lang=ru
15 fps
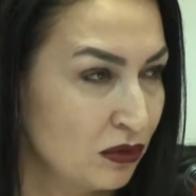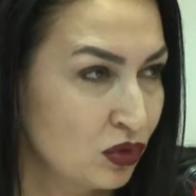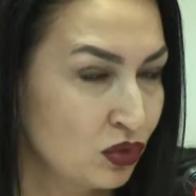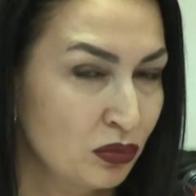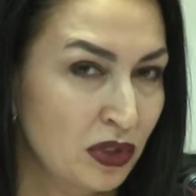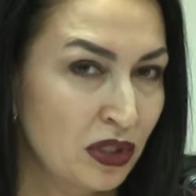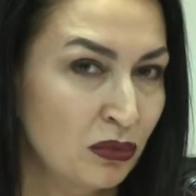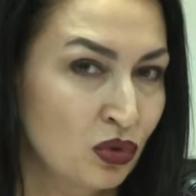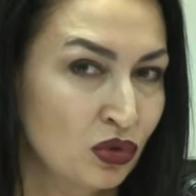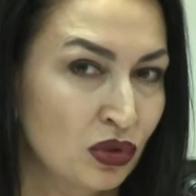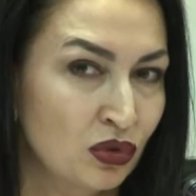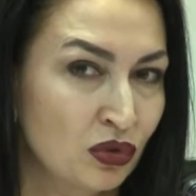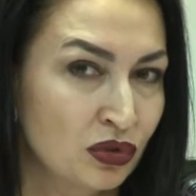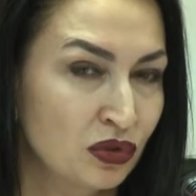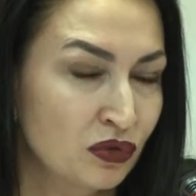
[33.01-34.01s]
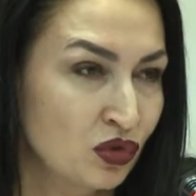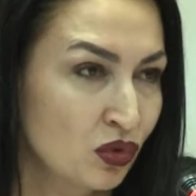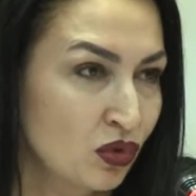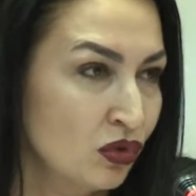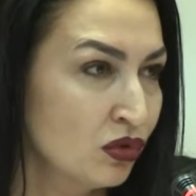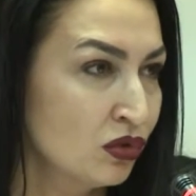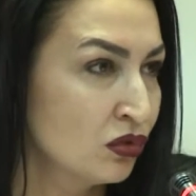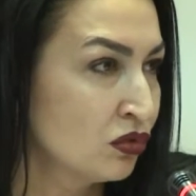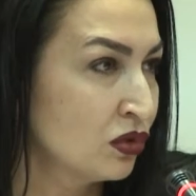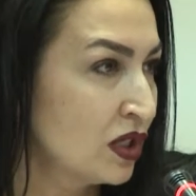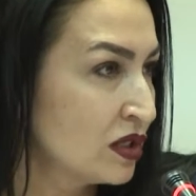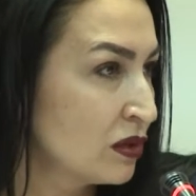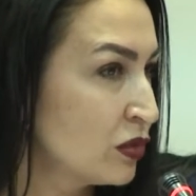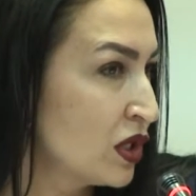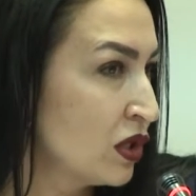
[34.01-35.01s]
Вот у меня ребенок ходит в школу, и у
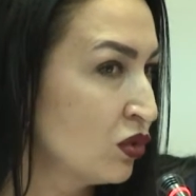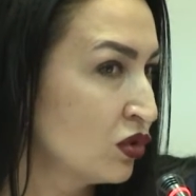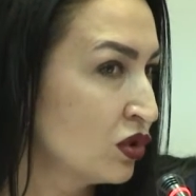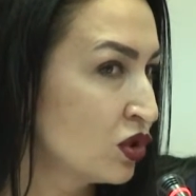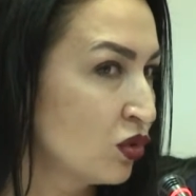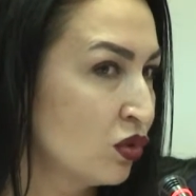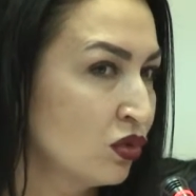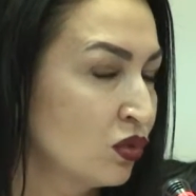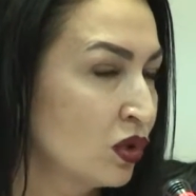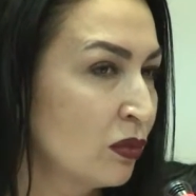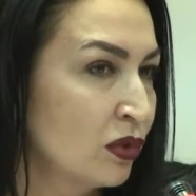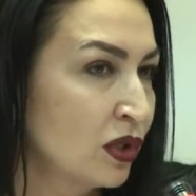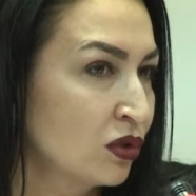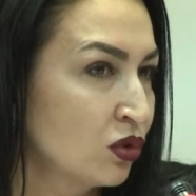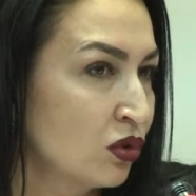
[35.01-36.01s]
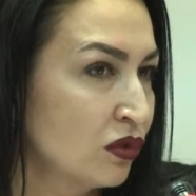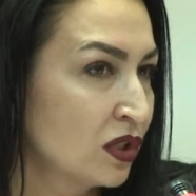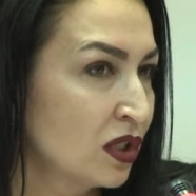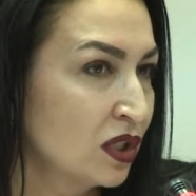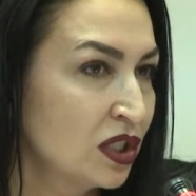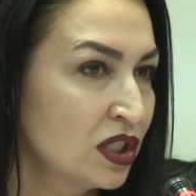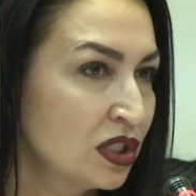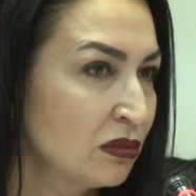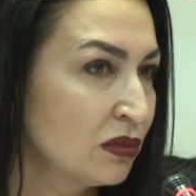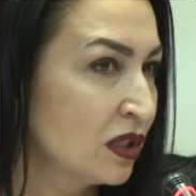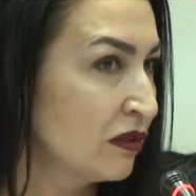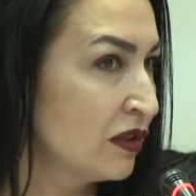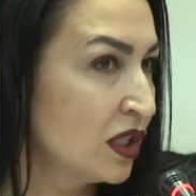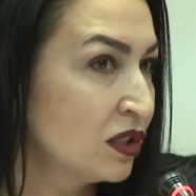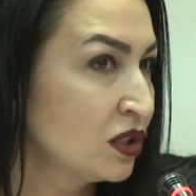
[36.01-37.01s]
нас абсолютно школа укомплектована лыжами, и
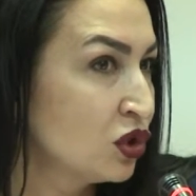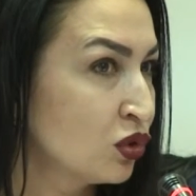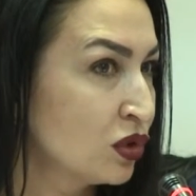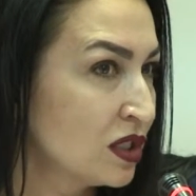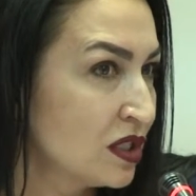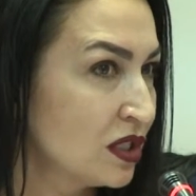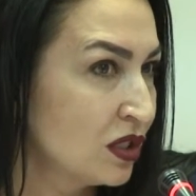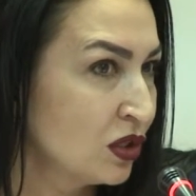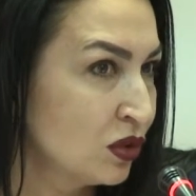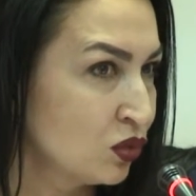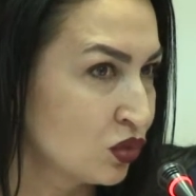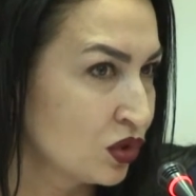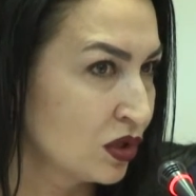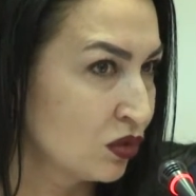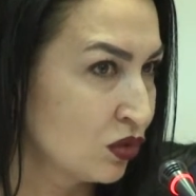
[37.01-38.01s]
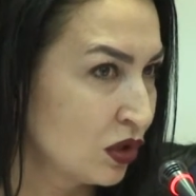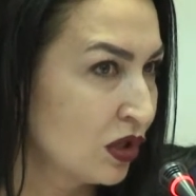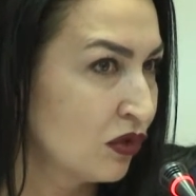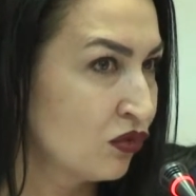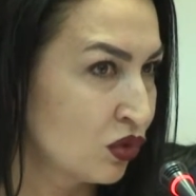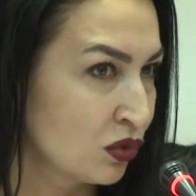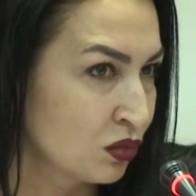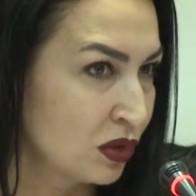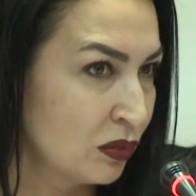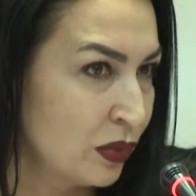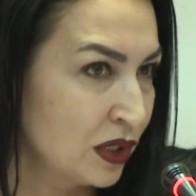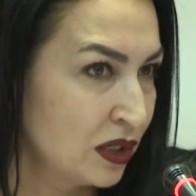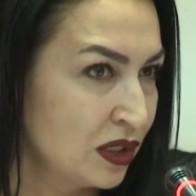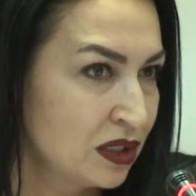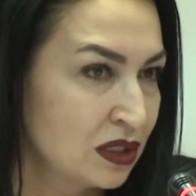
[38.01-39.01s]
говорят, ничего носить не нужно, только форму
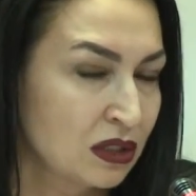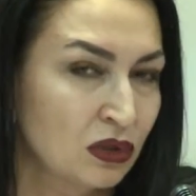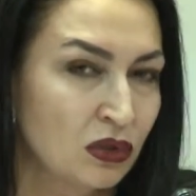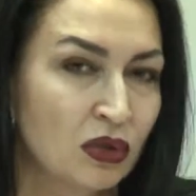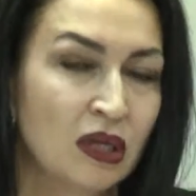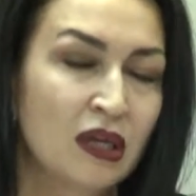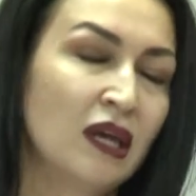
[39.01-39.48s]
дополнительную